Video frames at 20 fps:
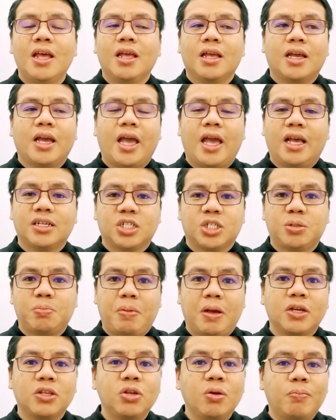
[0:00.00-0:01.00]
kaya
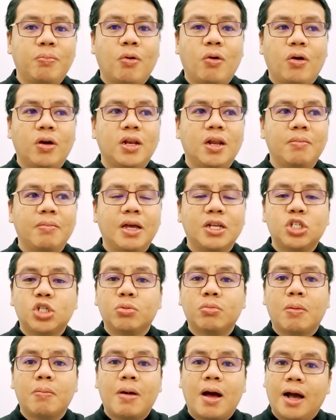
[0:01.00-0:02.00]
expect nyo po na
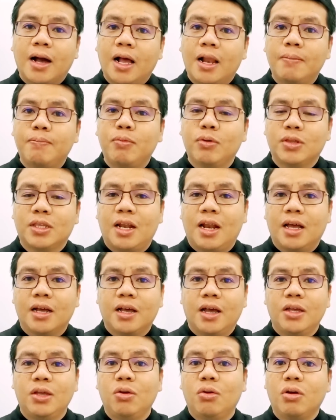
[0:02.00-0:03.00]
medyo mabagal po
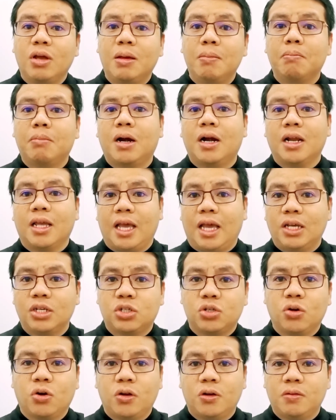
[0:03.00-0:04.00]
talaga yung
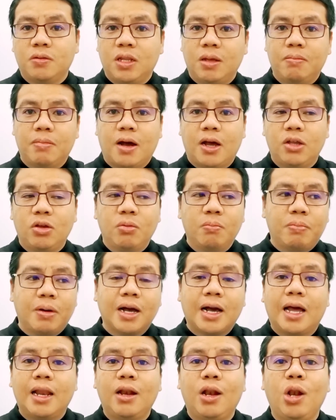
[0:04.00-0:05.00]
embarkation, di ba? Yung
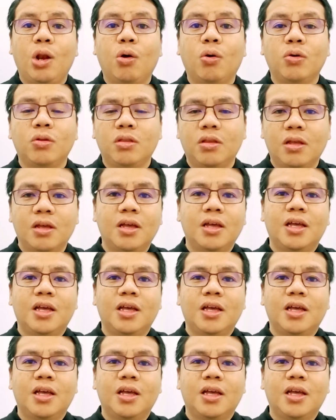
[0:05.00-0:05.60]
pag-unload